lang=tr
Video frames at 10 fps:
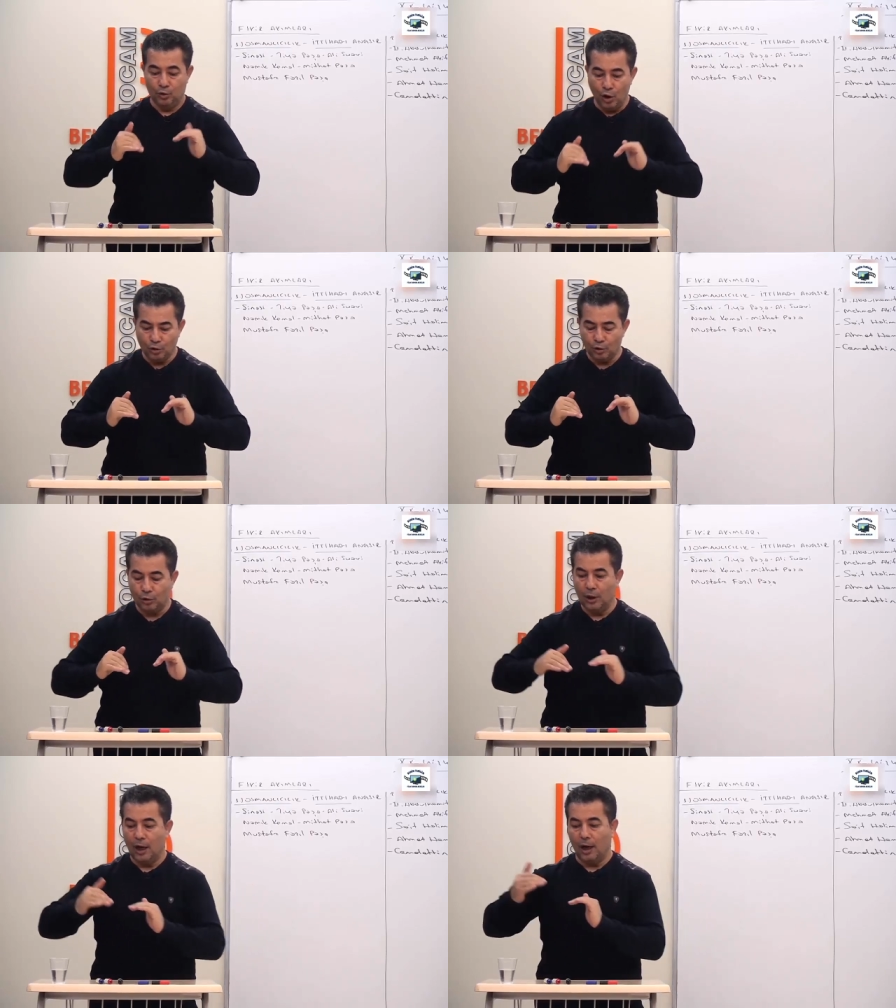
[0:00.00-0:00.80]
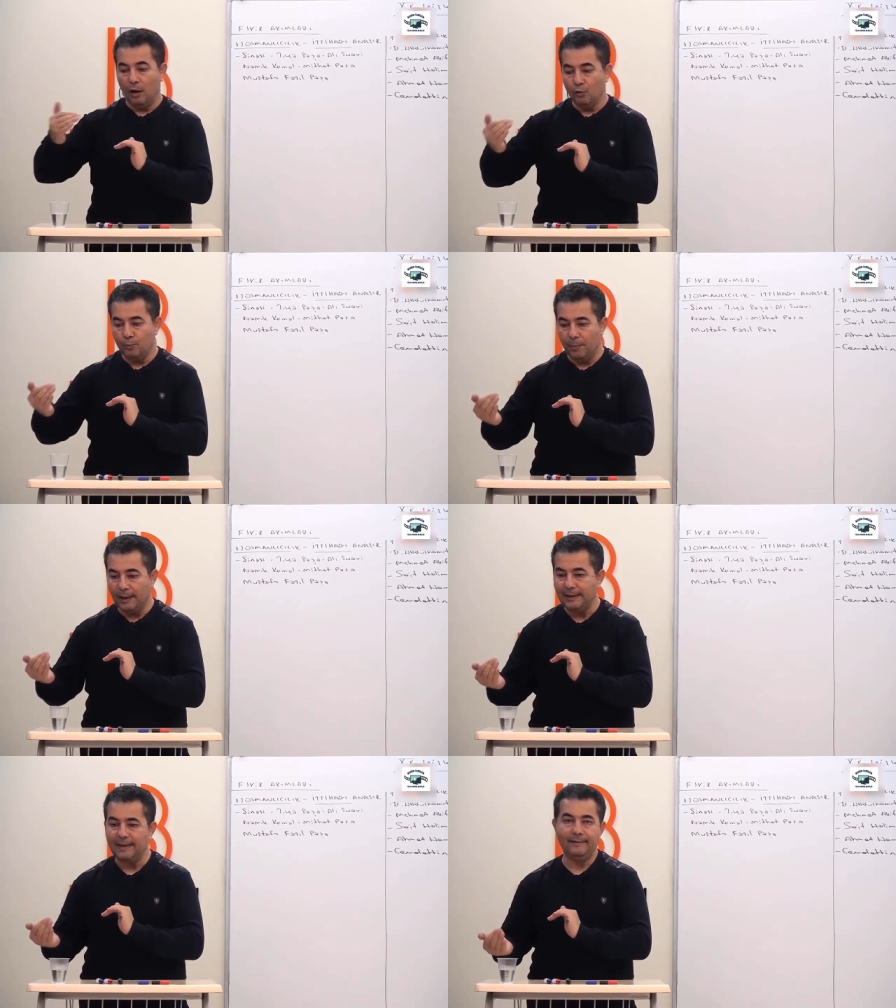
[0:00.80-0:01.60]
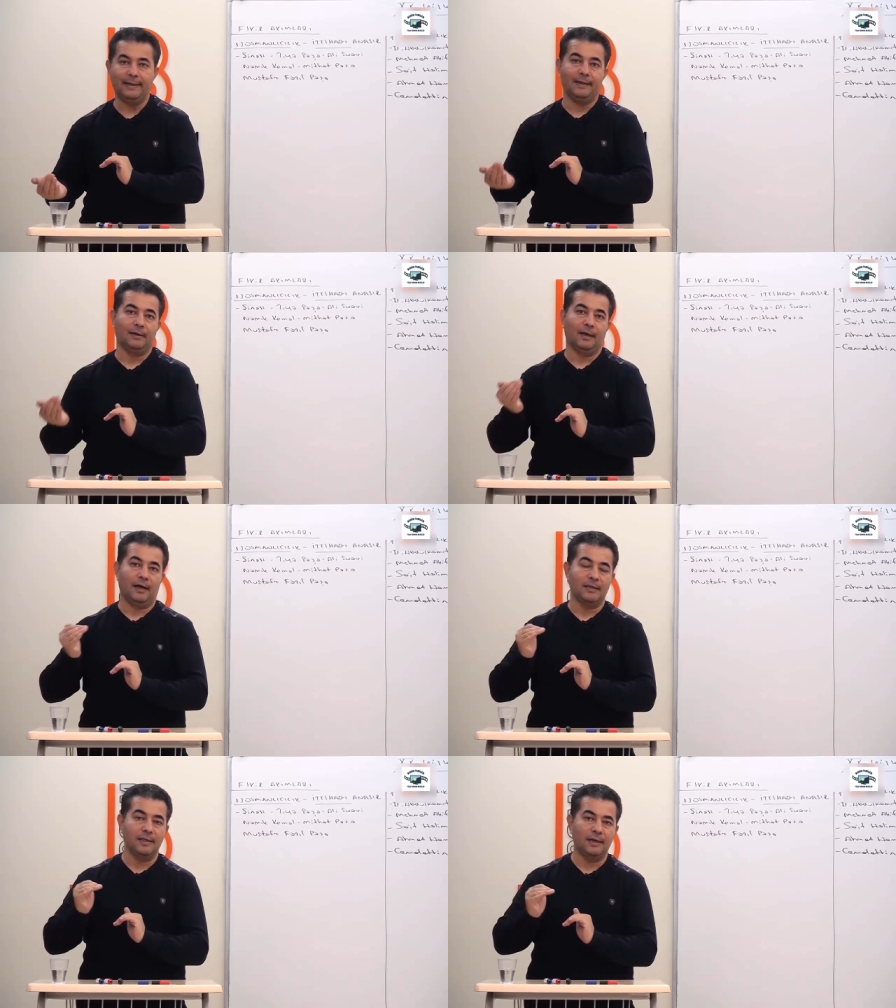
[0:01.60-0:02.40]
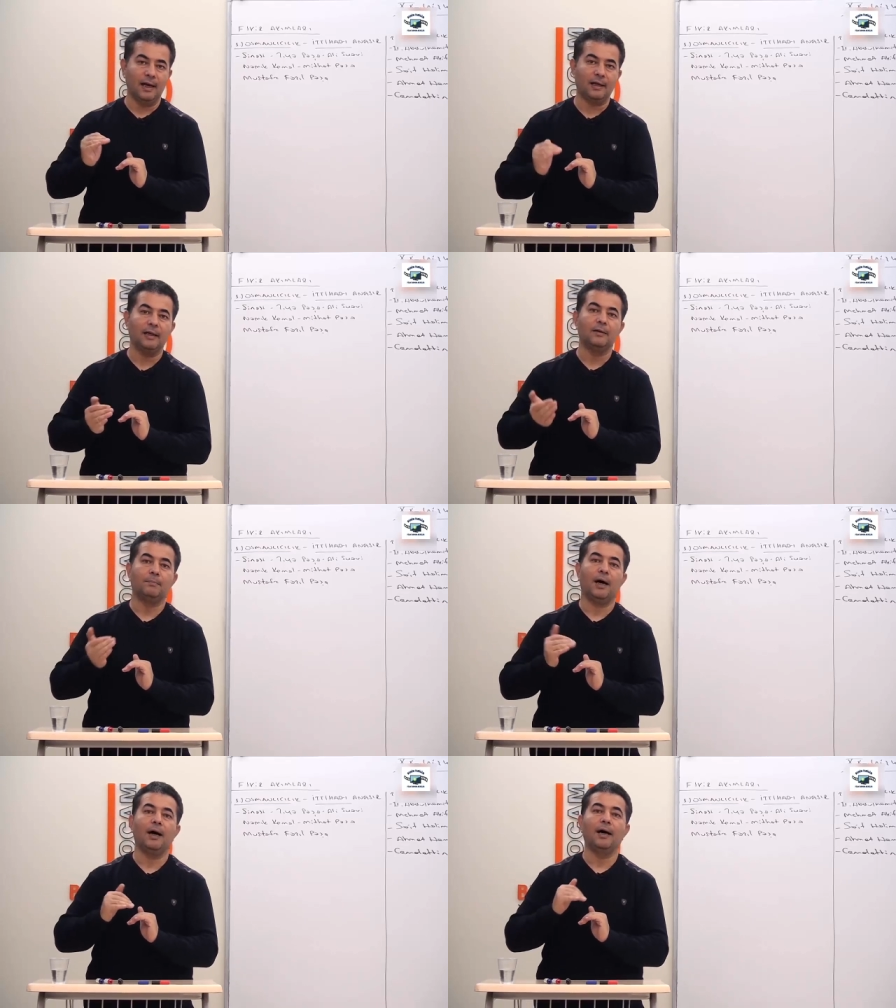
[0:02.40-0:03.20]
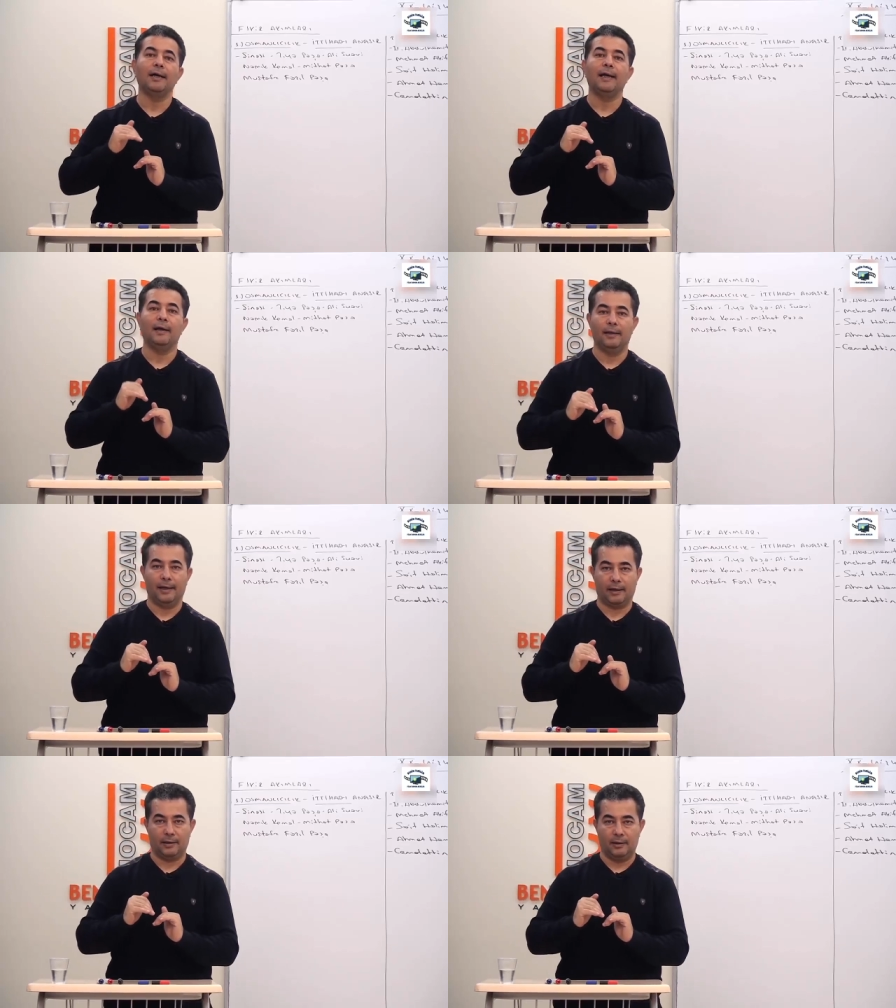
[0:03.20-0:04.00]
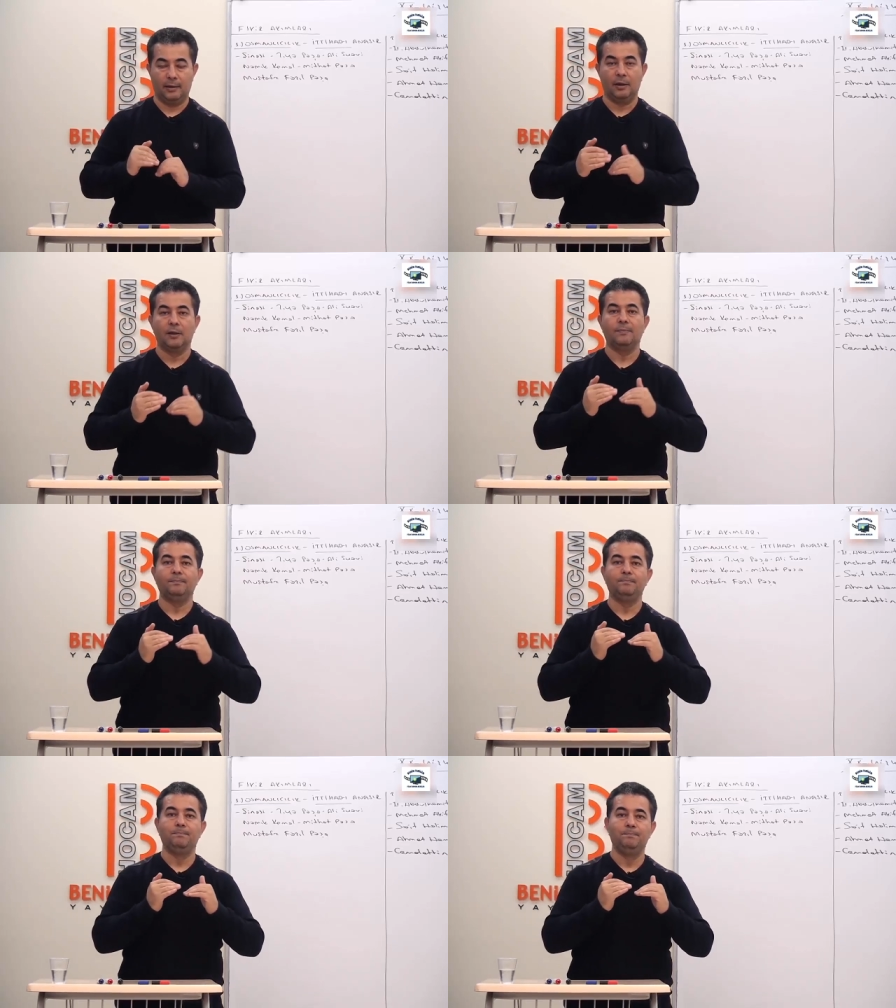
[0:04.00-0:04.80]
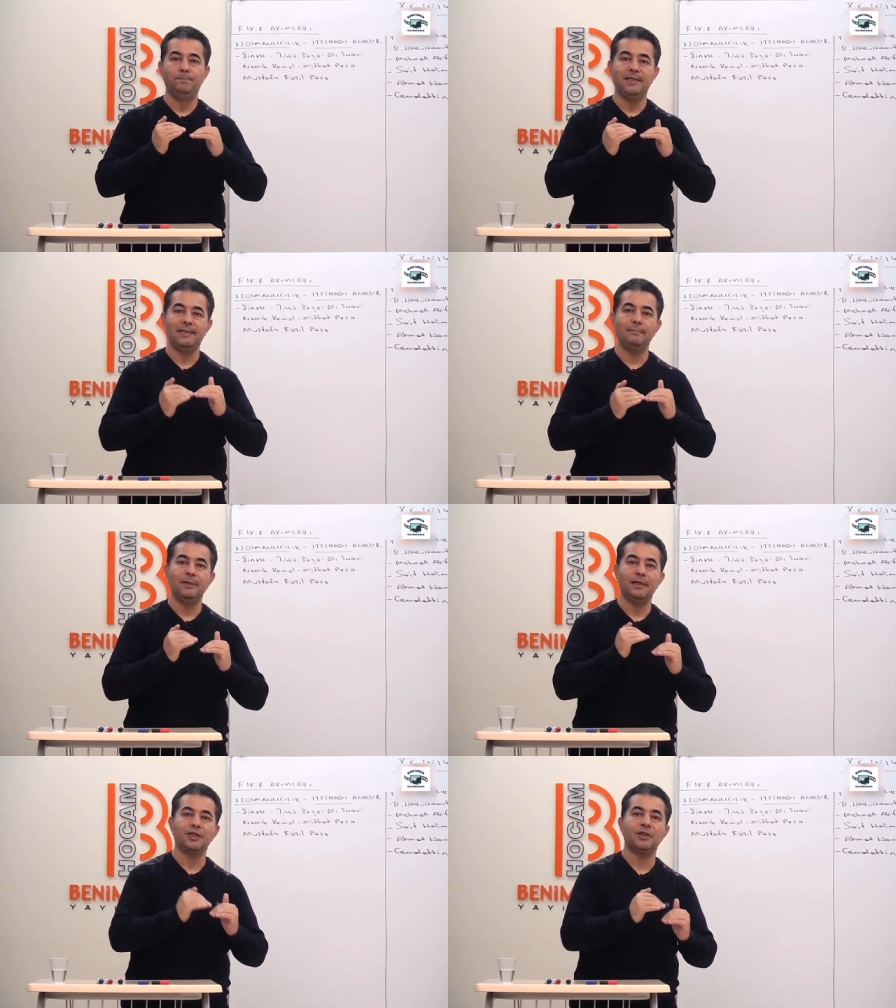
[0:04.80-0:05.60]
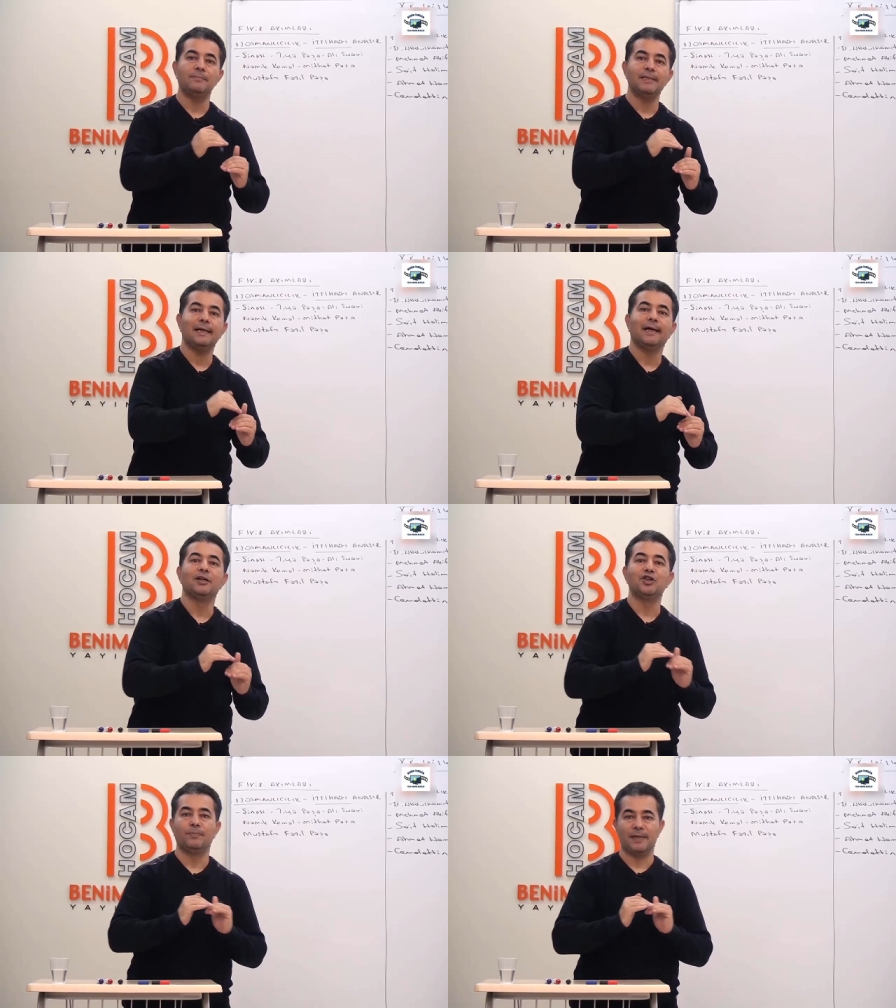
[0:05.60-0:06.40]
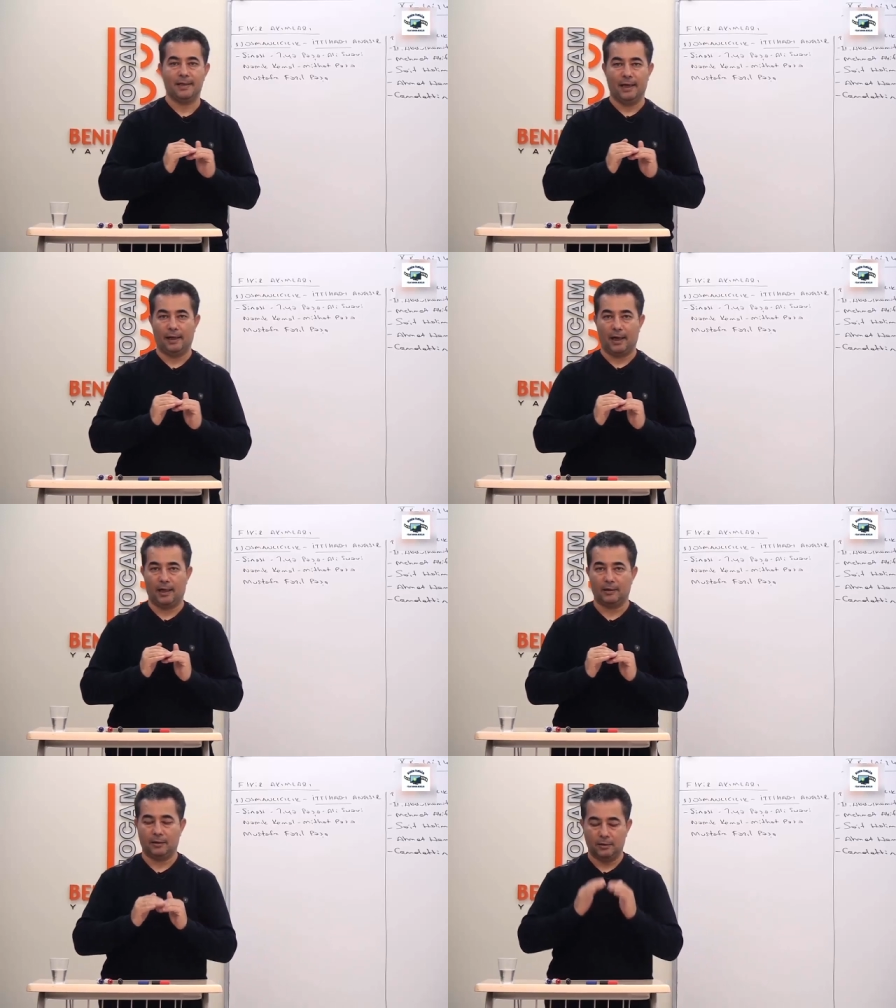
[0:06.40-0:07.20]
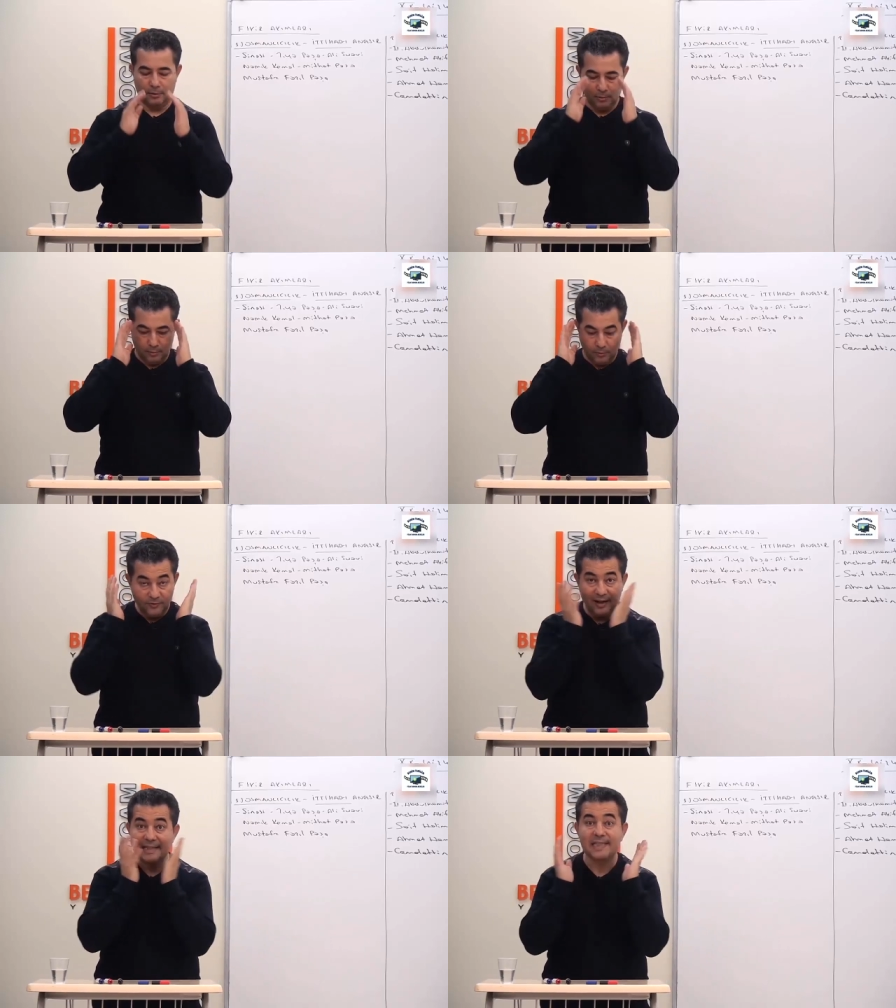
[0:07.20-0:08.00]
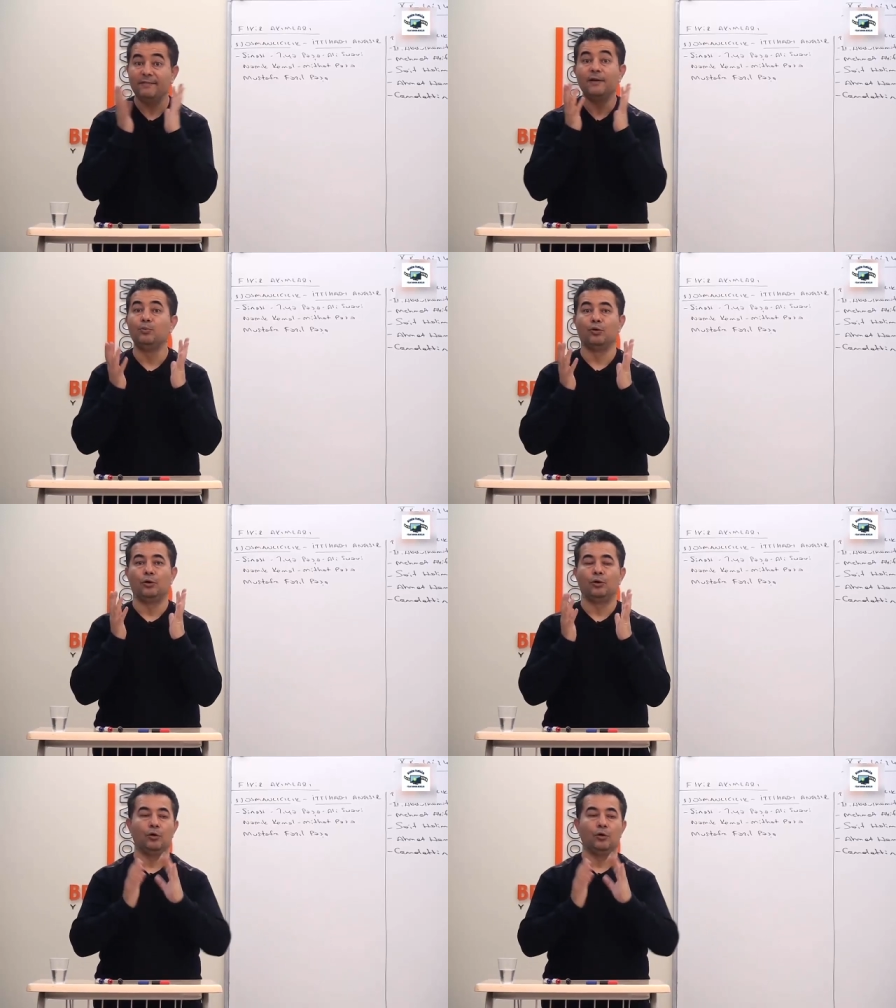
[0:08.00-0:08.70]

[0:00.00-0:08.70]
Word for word: Dört, Avrupalı devletlerin azınlık haklarını bahane ederek bizim içlerimize karışmasını engeller. Felsefe bu.